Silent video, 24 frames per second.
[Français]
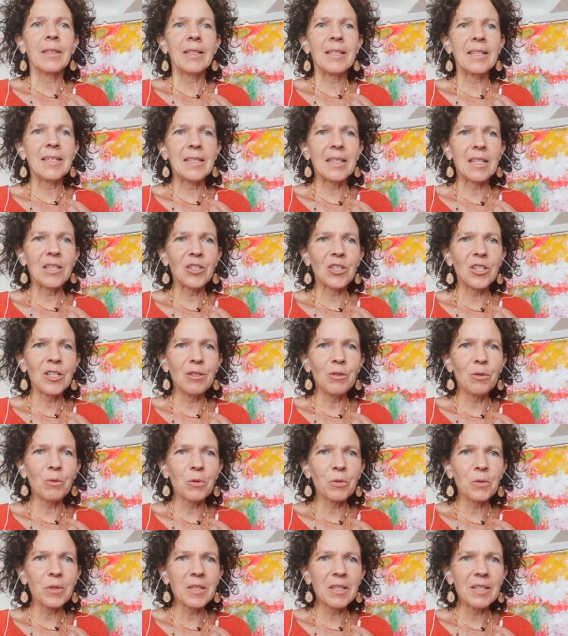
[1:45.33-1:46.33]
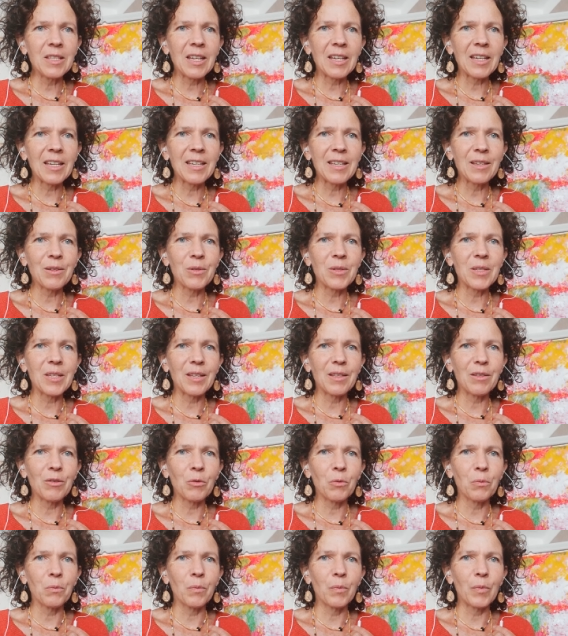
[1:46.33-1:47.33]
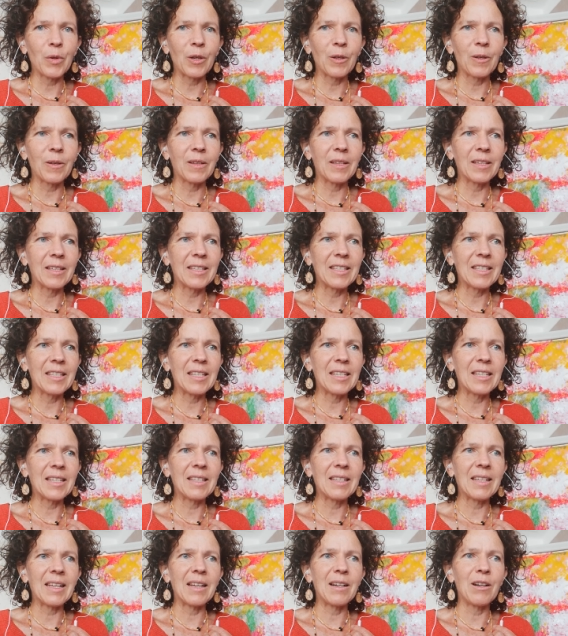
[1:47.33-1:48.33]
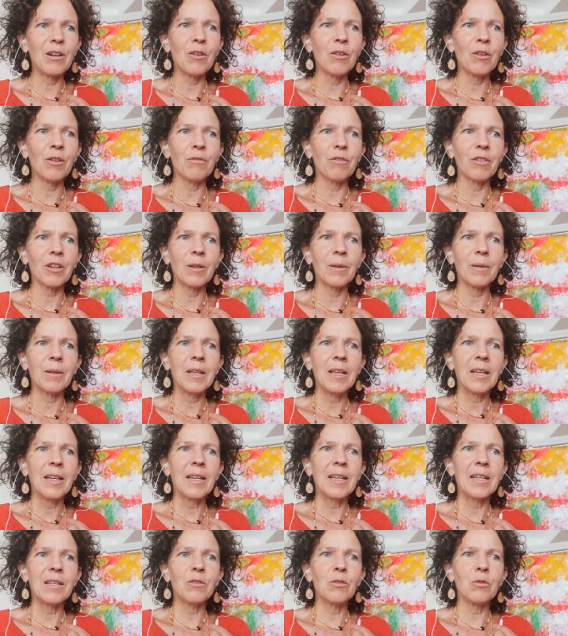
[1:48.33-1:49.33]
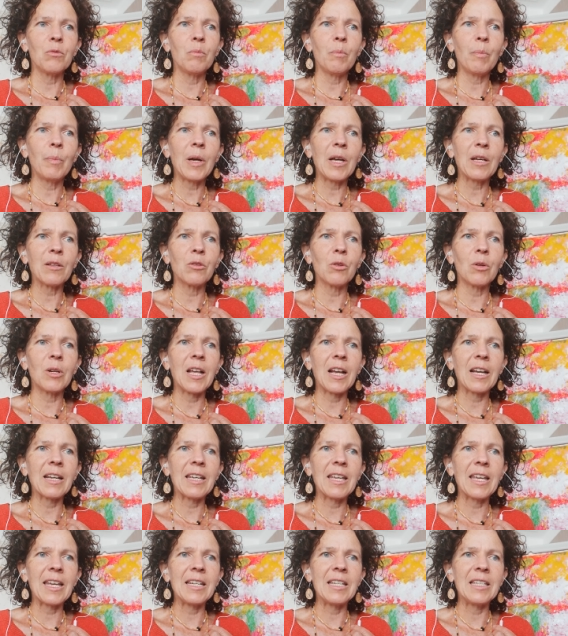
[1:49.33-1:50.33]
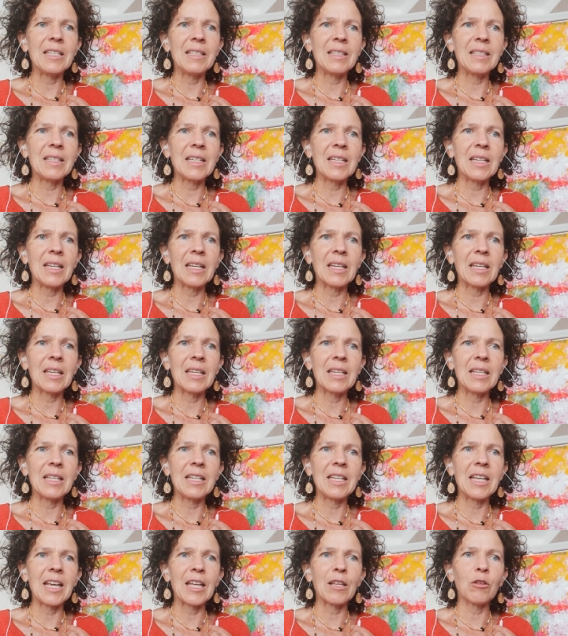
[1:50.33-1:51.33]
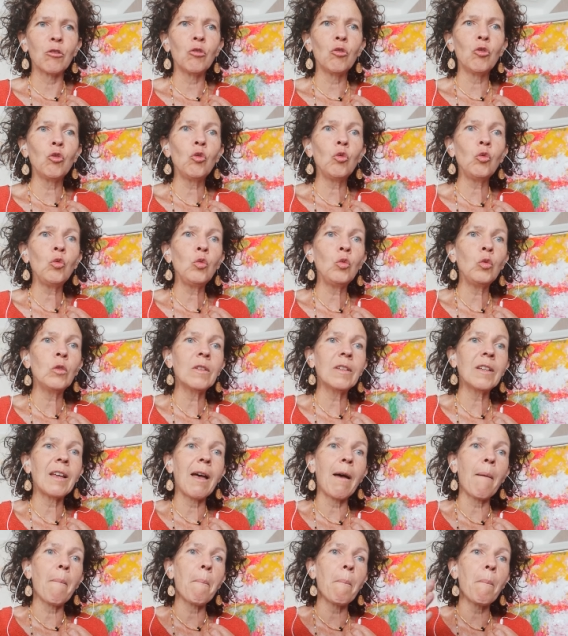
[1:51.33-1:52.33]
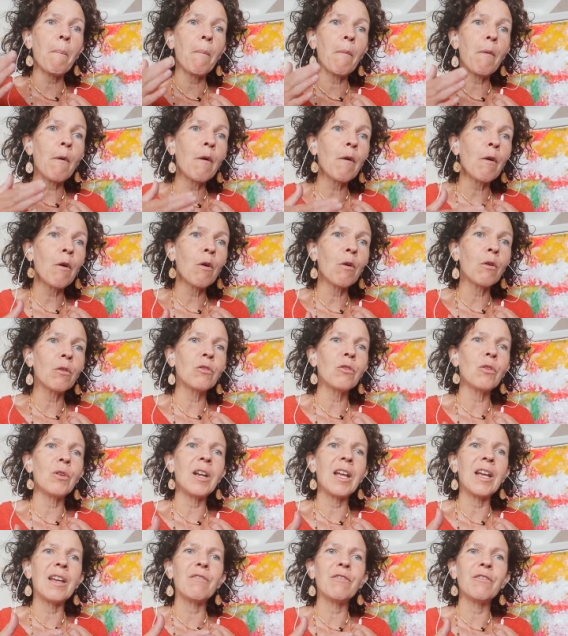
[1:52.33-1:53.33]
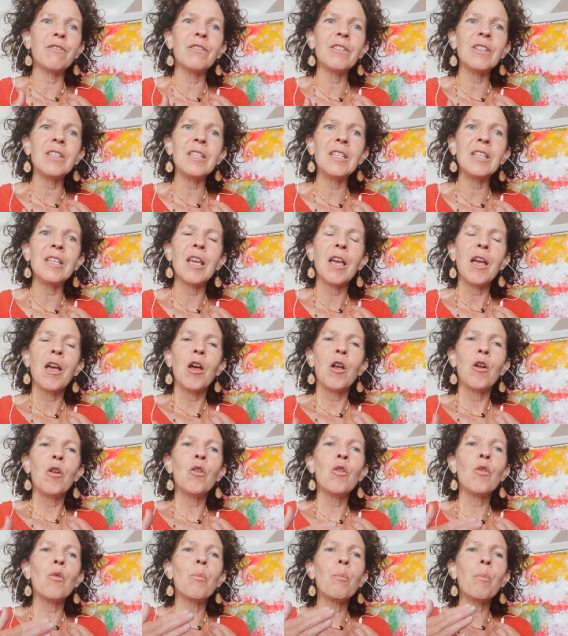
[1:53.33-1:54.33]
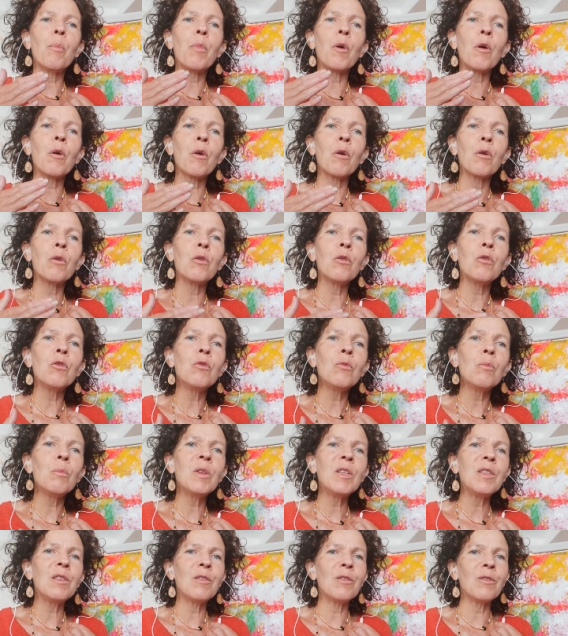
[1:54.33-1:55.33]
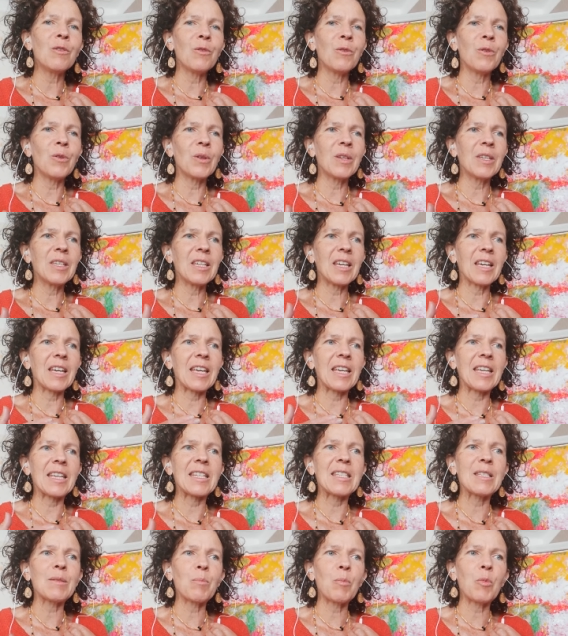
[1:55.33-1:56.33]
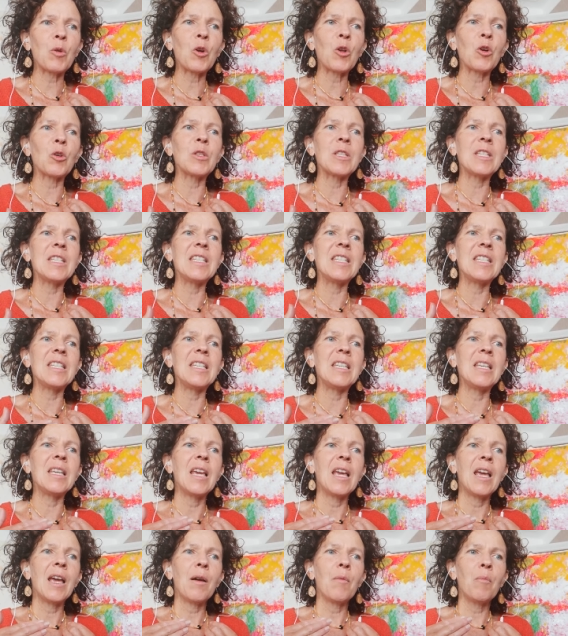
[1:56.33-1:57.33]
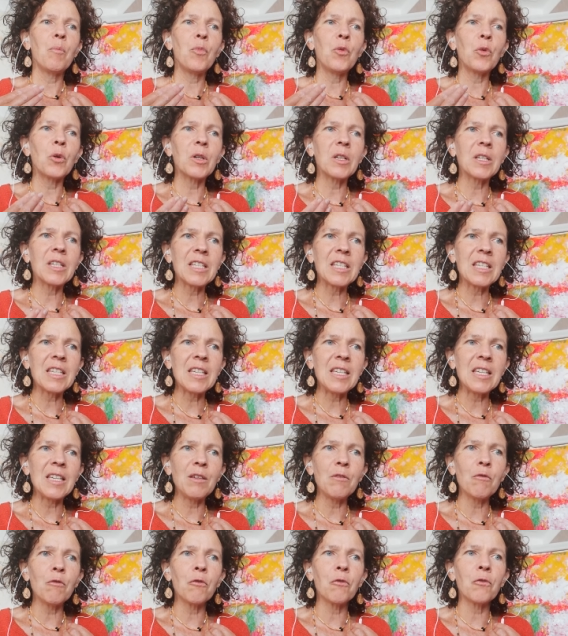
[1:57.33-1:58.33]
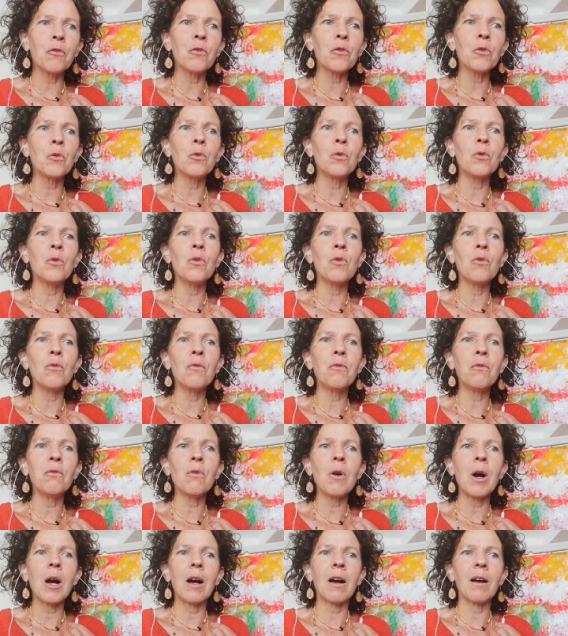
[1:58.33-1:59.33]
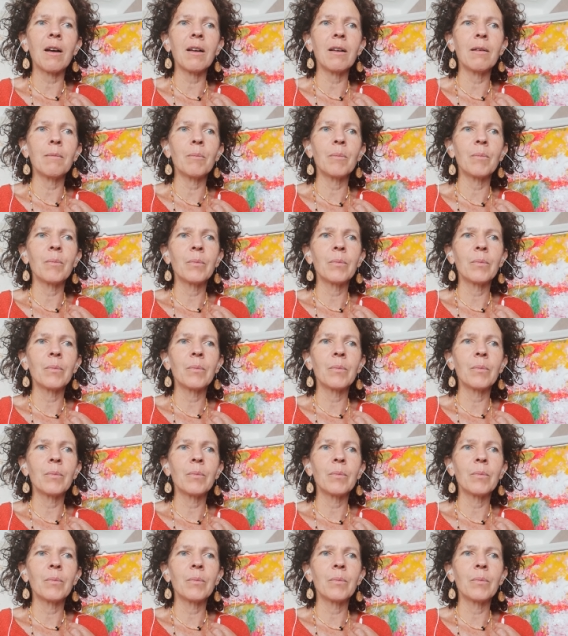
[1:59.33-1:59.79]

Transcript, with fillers: Il s'agit de considérer que cette ombre qui est à l'œuvre est une part de la réalité et qu'il y a tout un pan de la vie, le pan lumineux qui resplendit pour qui veut le voir.